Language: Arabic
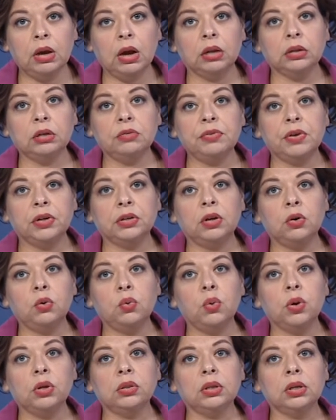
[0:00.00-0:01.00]
أضاف أنه
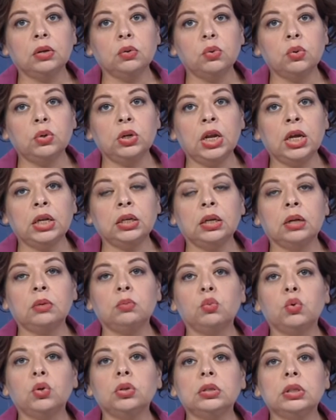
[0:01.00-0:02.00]
واثق أن
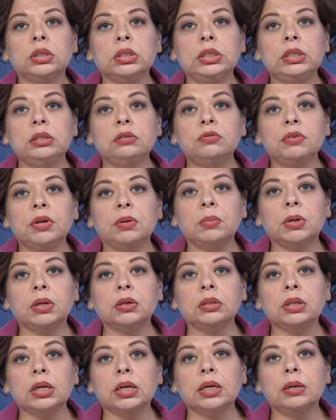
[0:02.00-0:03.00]
المواطنين في
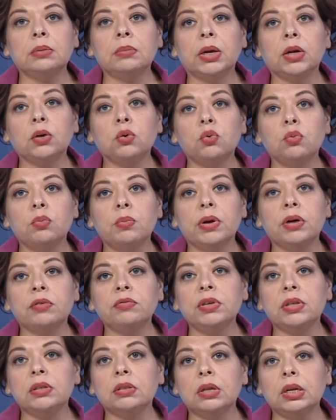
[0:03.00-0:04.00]
المناطق المنكوبة
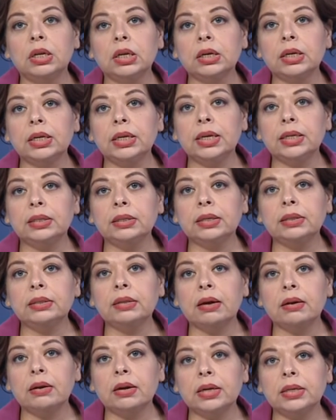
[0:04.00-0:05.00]
في ظل قيادة
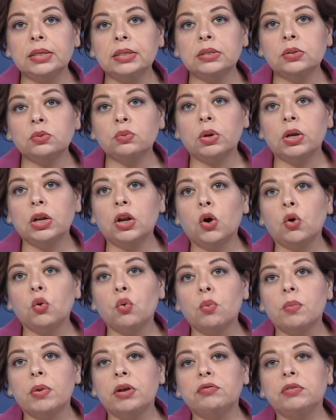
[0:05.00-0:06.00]
الرئيس
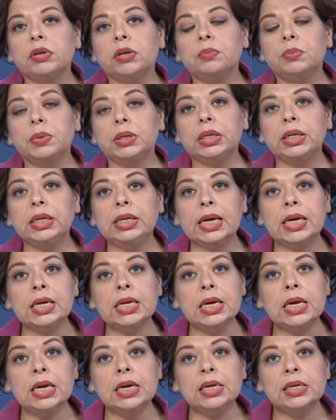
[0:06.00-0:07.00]
والحكومة الفلبينية
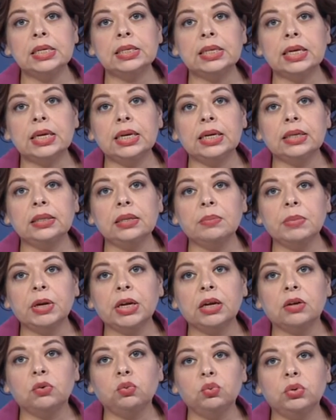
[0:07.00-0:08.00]

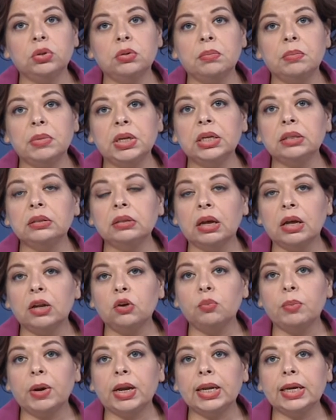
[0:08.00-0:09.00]
سيتمكنون من
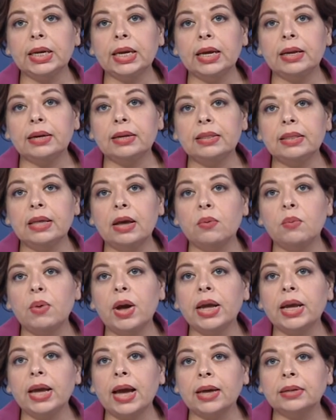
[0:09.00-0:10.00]
التغلب على الكارثة
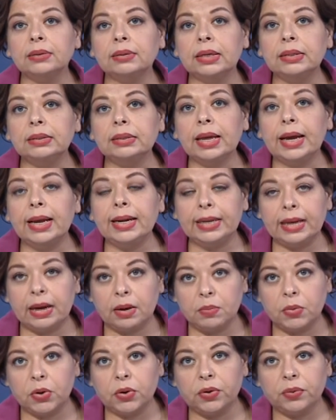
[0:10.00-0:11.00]
وإعادة
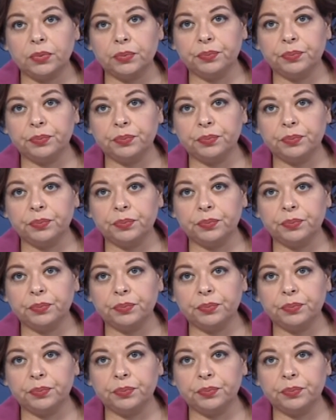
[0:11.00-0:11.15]
الإعمار